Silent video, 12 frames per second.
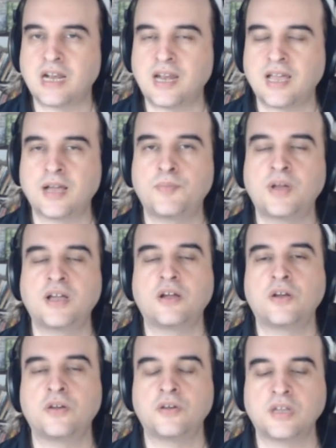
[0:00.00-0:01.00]
clairement
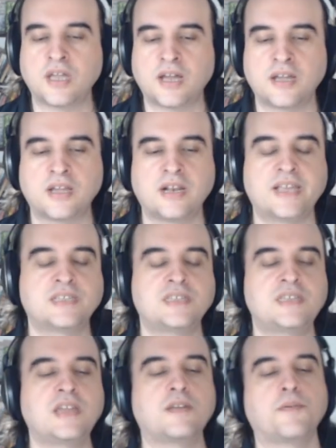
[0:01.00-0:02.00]
un grand
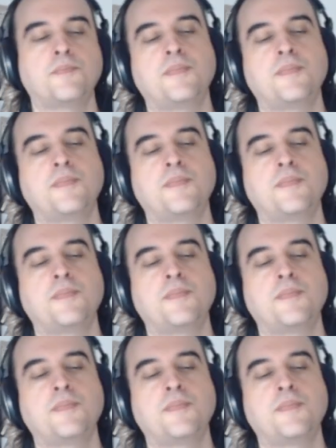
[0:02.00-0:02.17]
classique,